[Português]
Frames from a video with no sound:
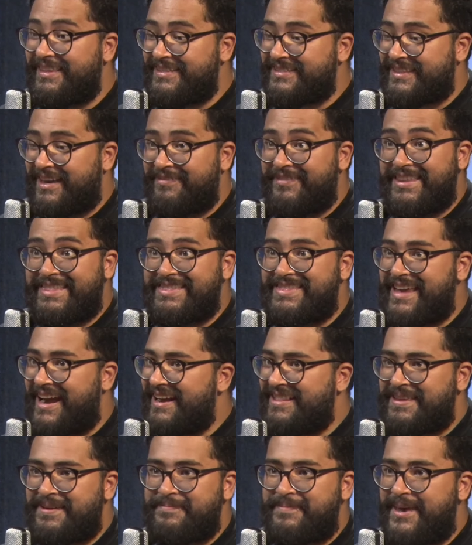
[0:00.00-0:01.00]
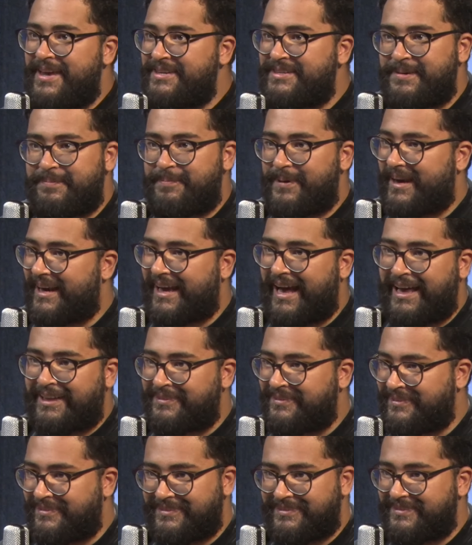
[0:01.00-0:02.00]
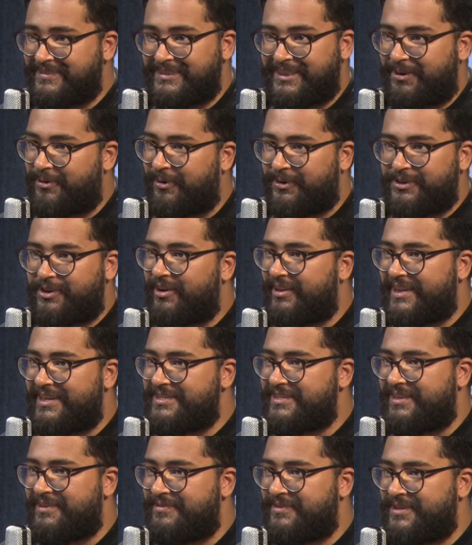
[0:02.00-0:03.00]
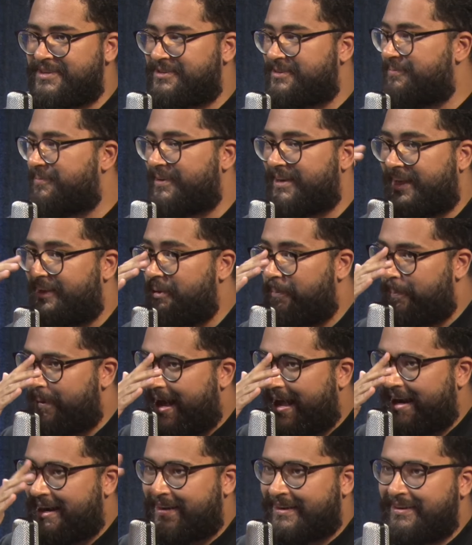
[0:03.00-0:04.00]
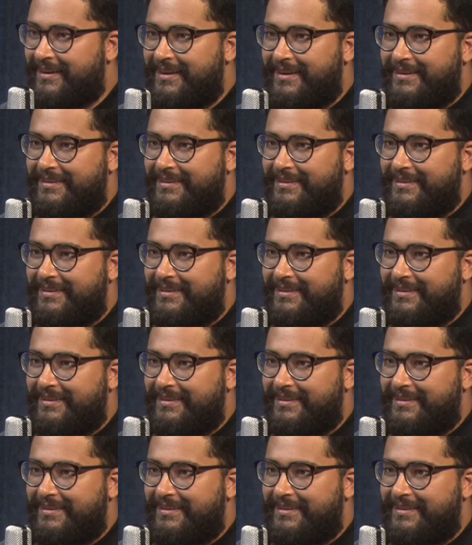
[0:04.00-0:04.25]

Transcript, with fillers: ela estava eternamente em pecado, de acordo com a lei de Levítico, porque ela não para.